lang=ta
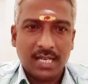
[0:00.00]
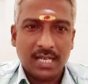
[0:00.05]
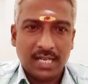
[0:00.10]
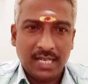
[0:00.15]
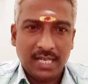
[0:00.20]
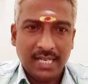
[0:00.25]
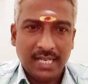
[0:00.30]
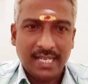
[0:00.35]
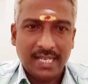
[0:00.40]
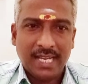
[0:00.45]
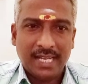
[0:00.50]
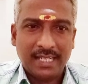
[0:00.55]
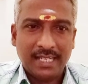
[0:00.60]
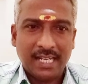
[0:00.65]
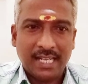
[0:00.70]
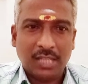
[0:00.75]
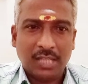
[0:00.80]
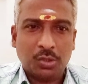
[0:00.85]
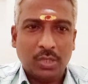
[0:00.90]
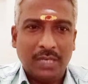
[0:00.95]
நீங்கள் என்ன
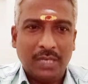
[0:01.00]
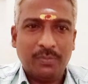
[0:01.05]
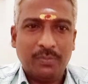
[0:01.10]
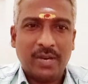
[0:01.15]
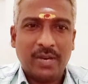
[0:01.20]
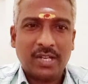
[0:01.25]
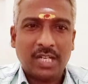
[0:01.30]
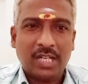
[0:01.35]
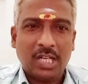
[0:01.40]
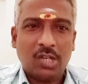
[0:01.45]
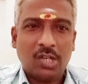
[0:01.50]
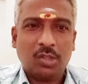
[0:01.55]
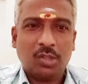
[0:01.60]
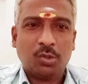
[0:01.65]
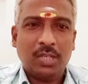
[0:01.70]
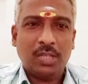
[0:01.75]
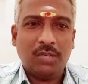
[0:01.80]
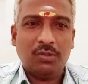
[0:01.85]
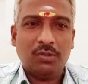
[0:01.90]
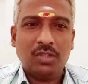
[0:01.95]
தொழில் பார்க்குறீங்களோ அந்த
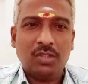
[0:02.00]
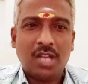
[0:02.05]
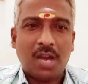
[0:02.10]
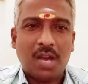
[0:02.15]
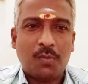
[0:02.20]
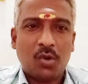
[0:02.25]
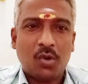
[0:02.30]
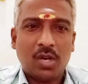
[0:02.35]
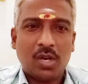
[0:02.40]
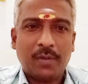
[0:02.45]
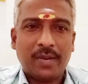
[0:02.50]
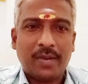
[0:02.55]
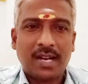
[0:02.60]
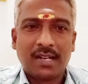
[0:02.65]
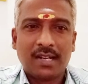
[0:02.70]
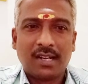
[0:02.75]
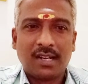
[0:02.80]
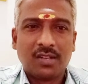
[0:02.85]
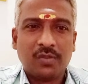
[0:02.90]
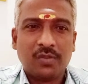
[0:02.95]
தொழில் வந்து அமோகமாக
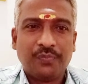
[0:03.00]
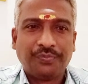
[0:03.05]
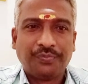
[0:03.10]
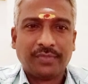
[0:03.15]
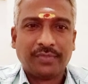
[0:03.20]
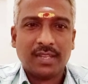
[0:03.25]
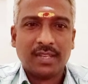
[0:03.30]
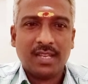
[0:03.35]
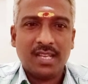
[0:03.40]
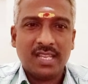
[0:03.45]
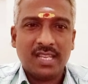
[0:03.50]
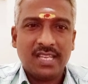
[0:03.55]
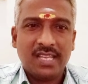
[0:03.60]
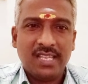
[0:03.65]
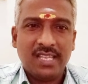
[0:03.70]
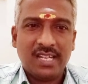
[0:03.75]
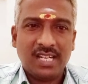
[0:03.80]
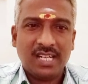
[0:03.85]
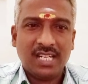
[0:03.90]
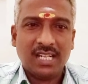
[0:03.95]
நடக்கும்
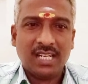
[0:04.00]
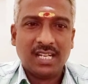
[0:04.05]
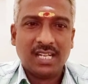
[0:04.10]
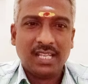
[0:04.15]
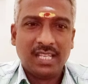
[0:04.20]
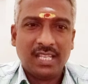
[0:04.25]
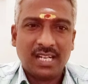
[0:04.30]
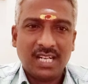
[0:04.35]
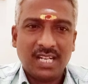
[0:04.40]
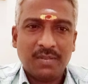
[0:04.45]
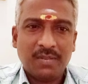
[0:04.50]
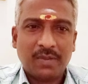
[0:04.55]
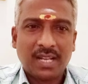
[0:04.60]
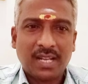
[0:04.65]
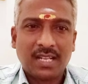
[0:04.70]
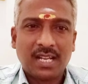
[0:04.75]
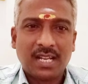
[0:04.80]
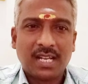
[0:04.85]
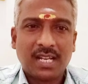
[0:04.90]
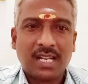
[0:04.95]
இரண்டு இரண்டு
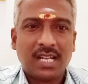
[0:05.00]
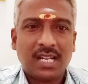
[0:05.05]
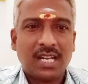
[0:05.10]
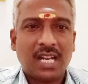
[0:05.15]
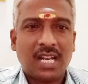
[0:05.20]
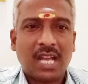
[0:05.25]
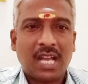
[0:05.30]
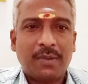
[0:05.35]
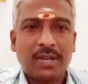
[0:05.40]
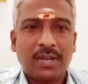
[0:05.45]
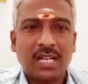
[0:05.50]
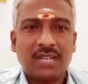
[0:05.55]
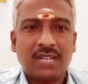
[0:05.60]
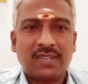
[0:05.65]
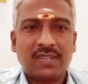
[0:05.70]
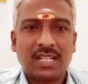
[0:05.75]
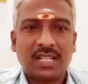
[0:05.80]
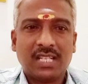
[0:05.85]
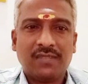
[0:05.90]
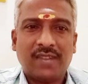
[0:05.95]
மடங்காக லாபங்கள்
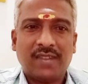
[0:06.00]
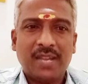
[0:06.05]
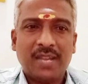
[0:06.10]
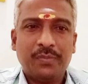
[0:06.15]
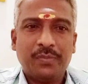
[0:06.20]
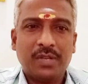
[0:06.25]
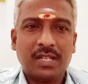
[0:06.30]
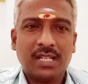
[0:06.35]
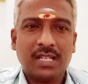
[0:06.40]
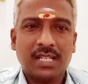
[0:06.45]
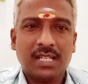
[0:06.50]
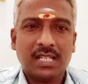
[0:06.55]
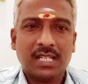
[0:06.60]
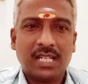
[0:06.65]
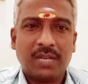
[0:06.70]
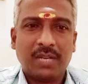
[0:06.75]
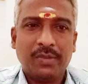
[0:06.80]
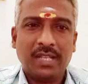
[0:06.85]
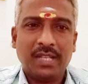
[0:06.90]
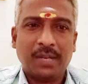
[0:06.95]
வர்றதுக்கு வாய்ப்பு இருக்குது
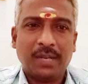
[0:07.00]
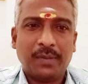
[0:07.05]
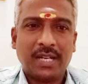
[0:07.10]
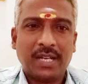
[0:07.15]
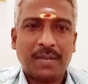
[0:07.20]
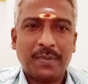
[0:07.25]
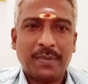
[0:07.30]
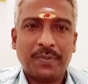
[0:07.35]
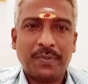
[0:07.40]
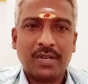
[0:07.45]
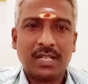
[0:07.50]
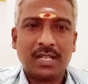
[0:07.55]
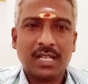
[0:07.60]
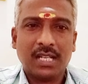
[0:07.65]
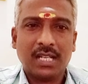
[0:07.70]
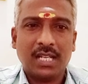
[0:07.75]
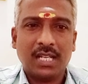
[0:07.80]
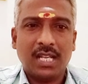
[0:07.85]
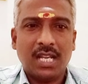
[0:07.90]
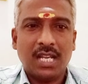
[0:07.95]
அப்படிங்கிற மாதிரி அமைப்பு
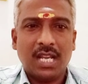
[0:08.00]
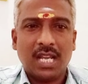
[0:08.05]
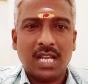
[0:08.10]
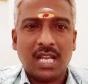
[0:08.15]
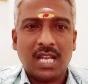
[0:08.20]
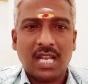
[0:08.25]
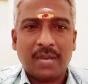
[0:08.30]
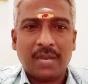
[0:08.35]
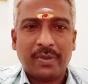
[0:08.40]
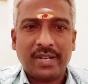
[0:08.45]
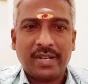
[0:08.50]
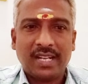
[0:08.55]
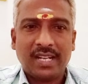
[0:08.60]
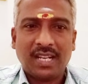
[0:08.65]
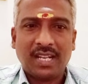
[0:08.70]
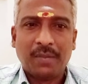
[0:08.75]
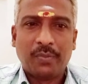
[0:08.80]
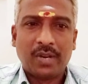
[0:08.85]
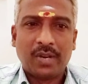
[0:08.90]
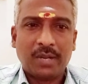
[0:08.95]
இருக்குது அப்போ
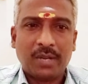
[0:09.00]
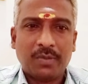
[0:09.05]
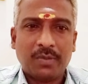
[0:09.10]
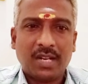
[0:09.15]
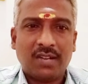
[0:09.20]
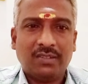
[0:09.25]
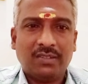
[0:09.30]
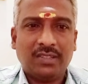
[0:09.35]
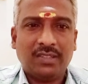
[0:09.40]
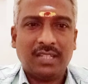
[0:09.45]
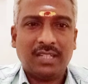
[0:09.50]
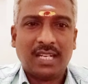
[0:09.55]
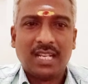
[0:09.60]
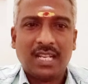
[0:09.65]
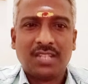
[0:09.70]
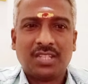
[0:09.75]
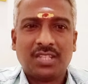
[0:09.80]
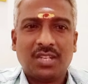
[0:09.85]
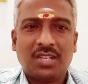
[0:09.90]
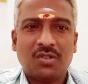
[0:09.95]
நிறைய பணம்லாம் வந்து நிறைய
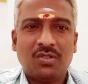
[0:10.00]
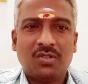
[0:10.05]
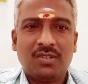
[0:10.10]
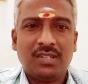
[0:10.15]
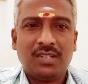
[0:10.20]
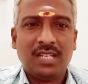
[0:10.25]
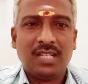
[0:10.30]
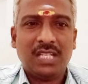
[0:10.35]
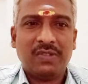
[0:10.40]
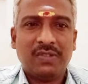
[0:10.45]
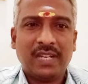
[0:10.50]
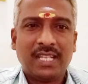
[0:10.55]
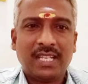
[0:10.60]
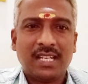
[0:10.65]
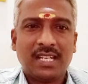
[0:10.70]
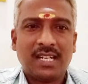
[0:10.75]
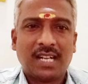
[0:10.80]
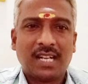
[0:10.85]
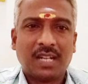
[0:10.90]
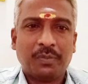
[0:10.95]
சேரும் இது
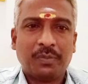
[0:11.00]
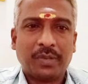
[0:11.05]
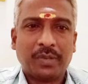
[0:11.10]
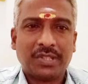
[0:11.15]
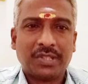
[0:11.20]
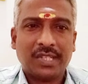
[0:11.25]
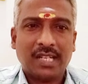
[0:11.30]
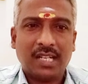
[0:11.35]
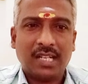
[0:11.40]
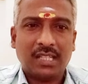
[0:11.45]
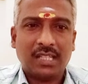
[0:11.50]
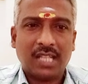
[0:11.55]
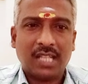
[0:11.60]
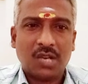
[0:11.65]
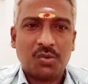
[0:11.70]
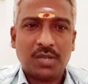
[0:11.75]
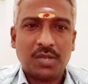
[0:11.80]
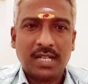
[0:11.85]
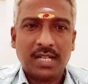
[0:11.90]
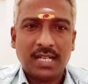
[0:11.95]
வரைக்கும் கடன் பிரச்சனைகள்
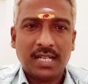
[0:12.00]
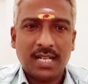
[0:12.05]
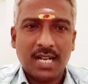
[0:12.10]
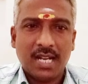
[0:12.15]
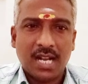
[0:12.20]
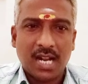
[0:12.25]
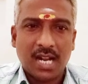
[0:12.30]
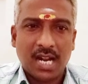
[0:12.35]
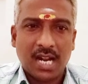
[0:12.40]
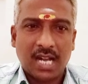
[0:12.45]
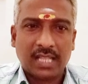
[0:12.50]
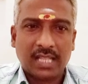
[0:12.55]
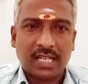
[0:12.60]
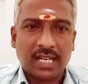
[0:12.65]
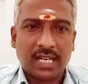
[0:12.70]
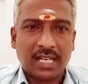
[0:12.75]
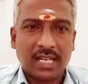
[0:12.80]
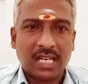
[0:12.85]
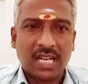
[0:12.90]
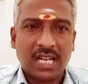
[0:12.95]
இருந்தால் கூட அந்த
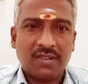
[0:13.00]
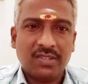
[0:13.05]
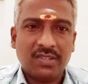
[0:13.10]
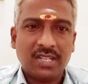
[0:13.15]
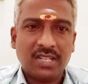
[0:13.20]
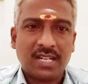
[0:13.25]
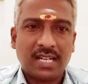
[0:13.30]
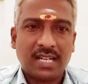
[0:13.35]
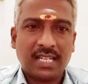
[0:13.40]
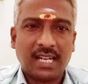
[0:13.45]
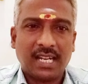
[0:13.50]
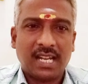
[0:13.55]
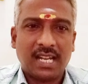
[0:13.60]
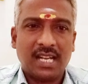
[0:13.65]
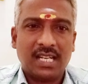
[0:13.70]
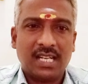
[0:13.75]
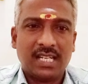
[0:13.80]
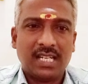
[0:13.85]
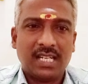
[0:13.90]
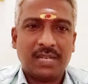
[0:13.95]
கடன்லாம் வந்து
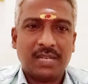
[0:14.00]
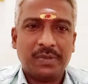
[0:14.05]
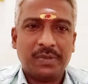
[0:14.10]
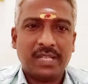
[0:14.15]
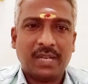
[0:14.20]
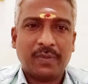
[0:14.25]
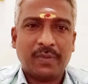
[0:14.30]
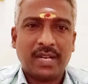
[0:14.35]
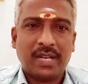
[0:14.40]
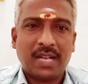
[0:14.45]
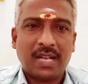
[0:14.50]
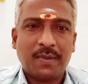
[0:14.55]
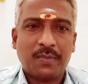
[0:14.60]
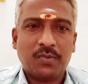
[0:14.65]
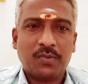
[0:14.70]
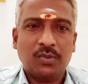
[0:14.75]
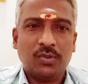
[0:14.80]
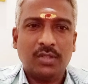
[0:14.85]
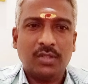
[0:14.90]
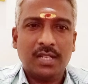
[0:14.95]
கட்டிடலாம் அப்படிங்கிற மாதிரி
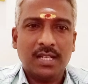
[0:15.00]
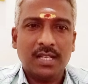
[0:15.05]
அமைப்பு வந்து